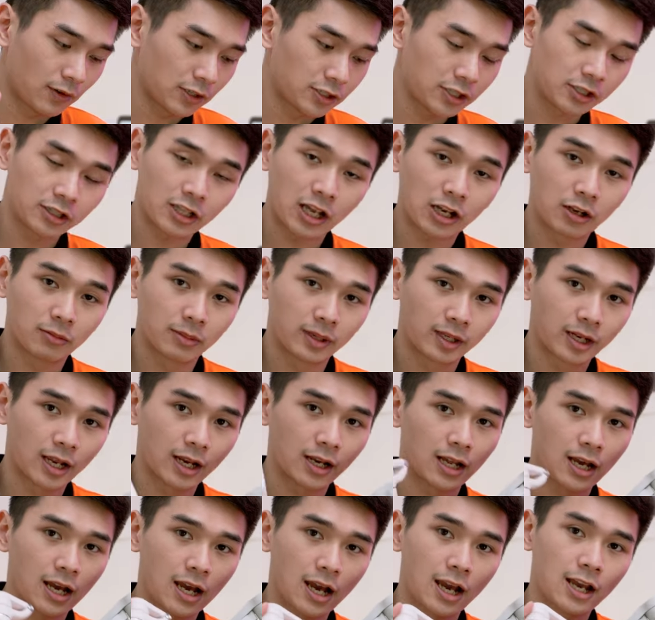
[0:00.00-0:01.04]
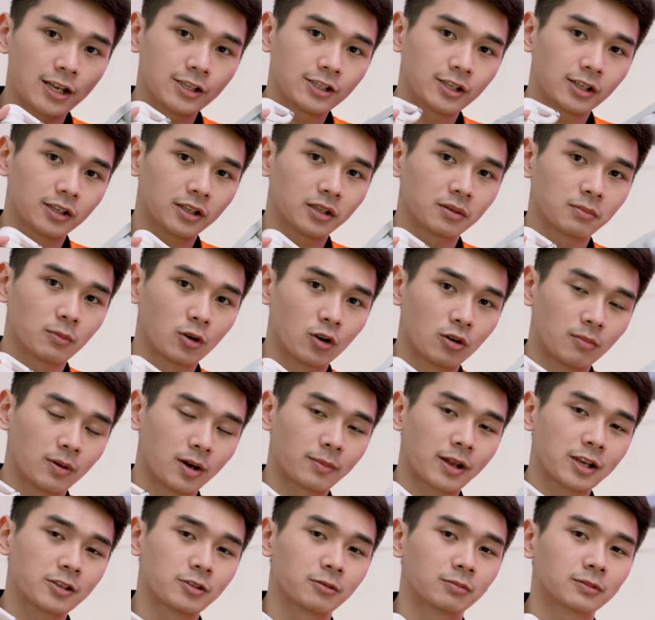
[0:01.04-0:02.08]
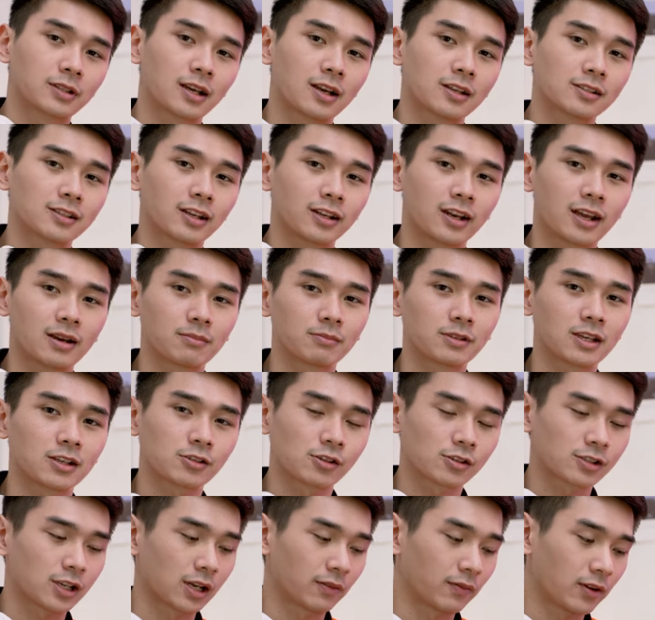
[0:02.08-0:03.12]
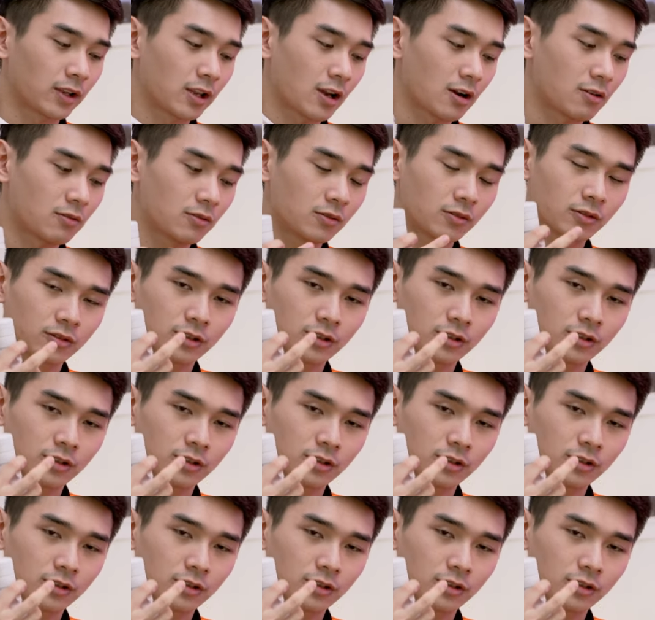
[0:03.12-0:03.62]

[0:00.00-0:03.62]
Và trên tay của mình đây là hai chiếc gimbal mà hôm nay chúng ta sẽ đem ra so sánh với nhau,